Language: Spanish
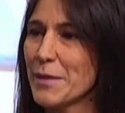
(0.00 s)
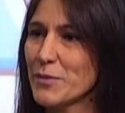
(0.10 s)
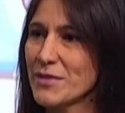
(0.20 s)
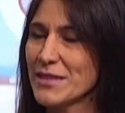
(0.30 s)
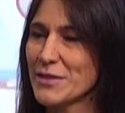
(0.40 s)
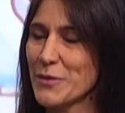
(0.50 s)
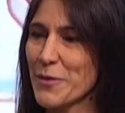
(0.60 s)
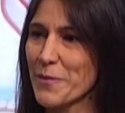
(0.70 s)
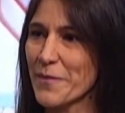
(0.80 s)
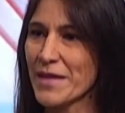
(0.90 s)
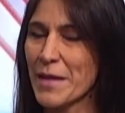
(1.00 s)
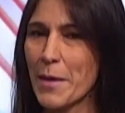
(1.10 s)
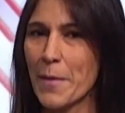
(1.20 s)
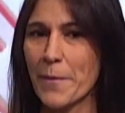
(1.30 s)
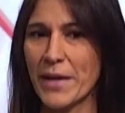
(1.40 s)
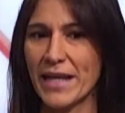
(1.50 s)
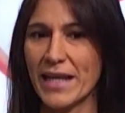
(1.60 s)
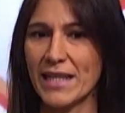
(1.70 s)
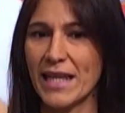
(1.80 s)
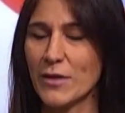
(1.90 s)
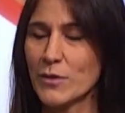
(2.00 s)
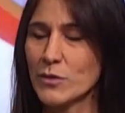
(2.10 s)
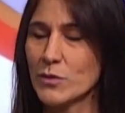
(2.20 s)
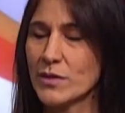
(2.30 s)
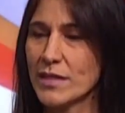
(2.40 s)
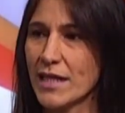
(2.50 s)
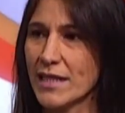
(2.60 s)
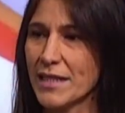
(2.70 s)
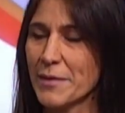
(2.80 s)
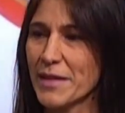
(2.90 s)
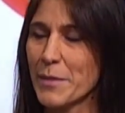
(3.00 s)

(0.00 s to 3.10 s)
disposición para las consultas que